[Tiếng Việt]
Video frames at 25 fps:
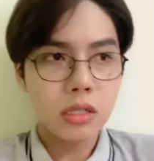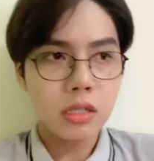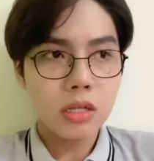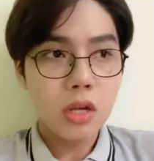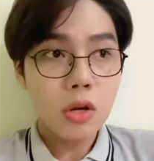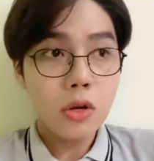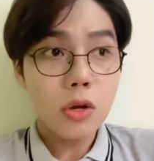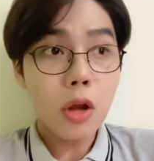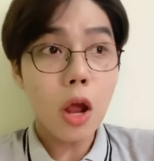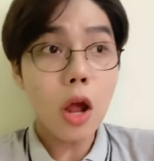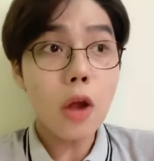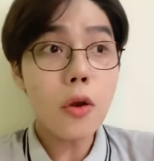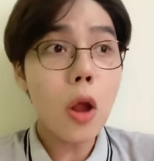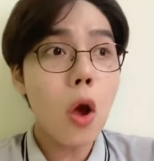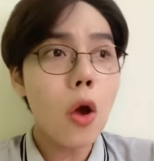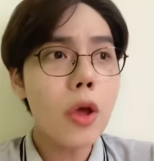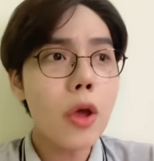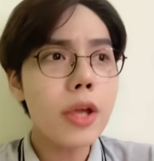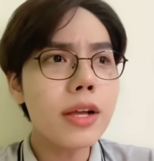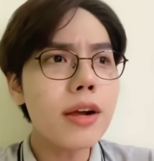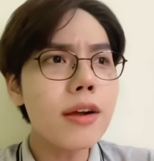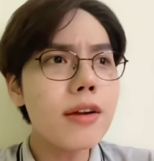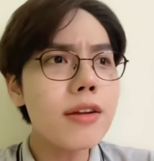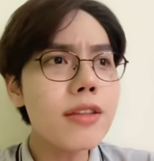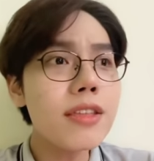Nó nói
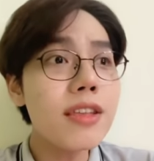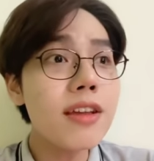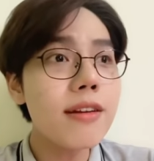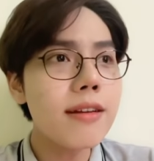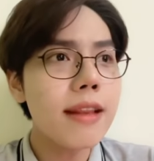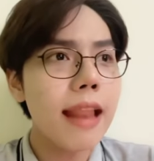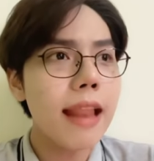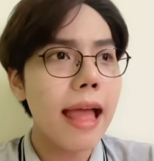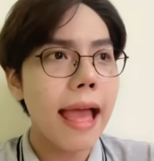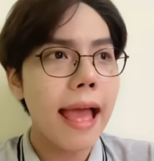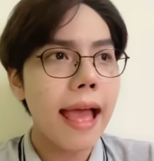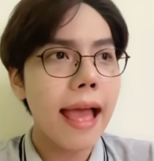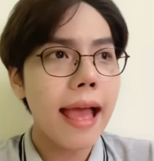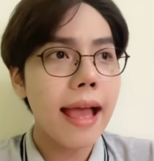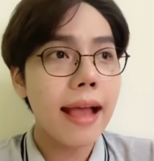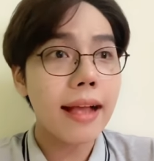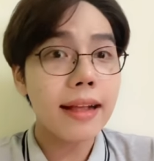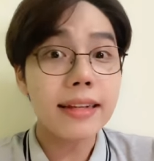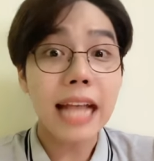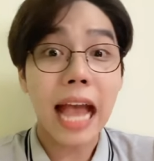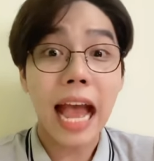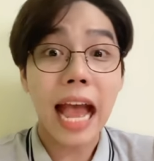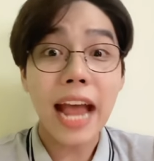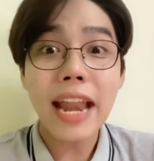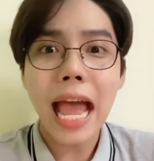cứ như là
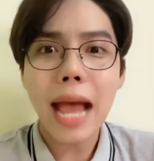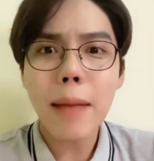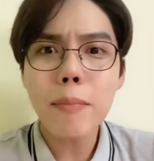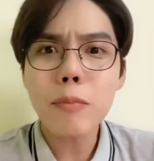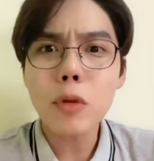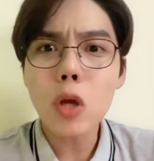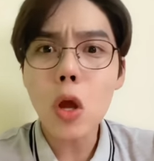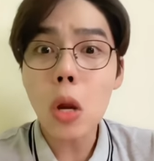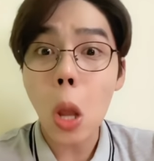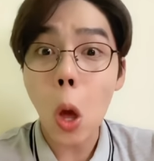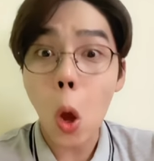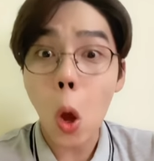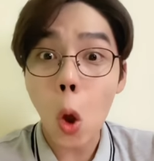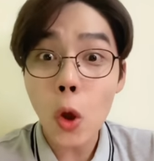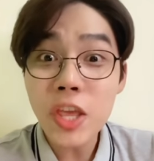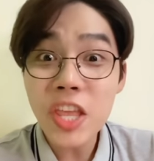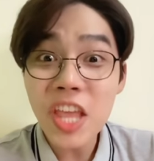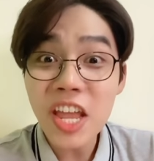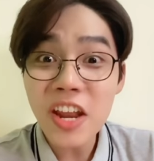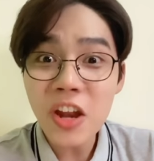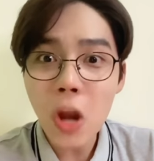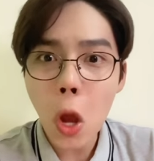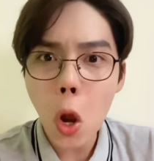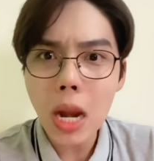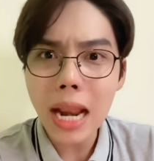cả đám có lỗi
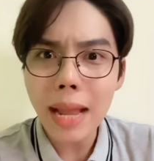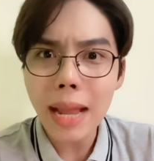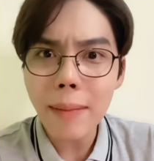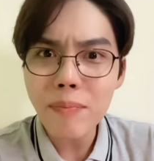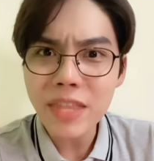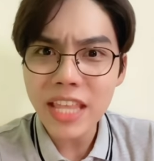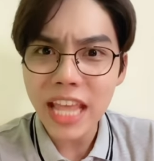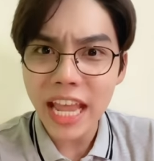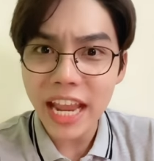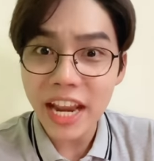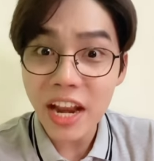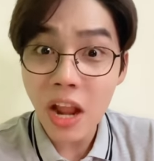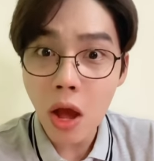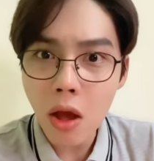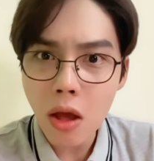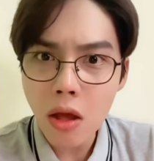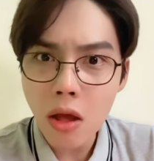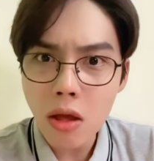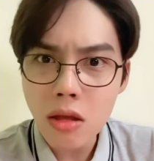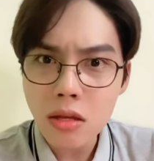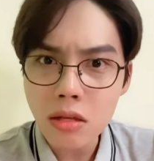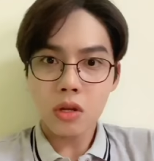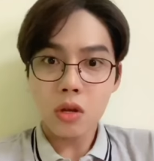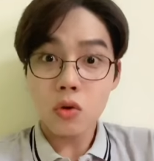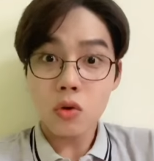với nó lắm vậy
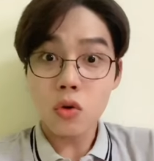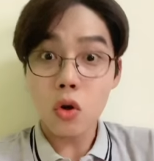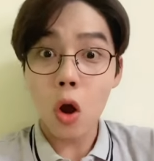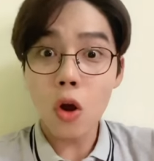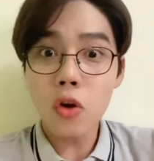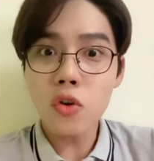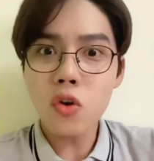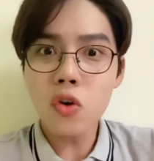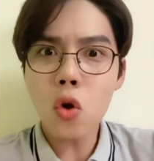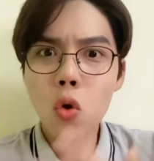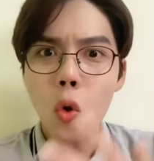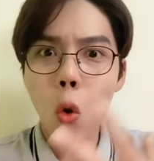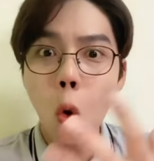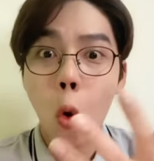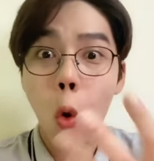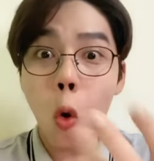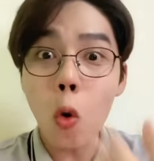đó. Rồi rốt cuộc